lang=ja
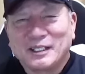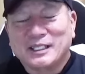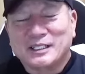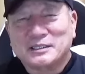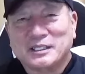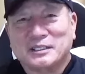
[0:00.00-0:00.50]

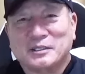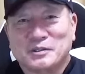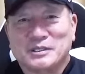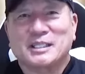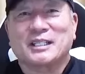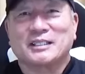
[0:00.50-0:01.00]
勝ち方を
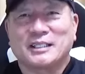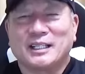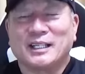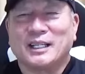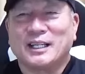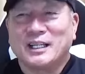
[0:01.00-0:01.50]
したん
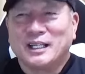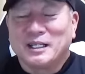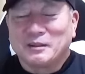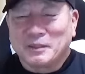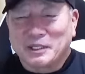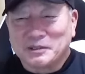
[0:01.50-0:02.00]
で
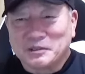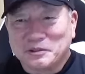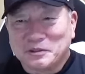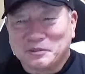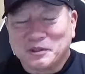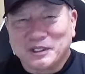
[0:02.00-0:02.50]
まあ、非
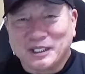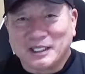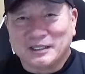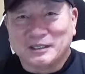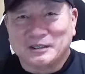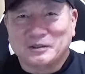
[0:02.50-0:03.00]
常に盛り上
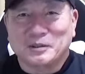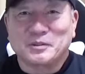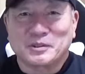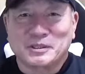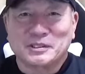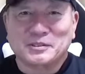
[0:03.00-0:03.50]
がってると思うし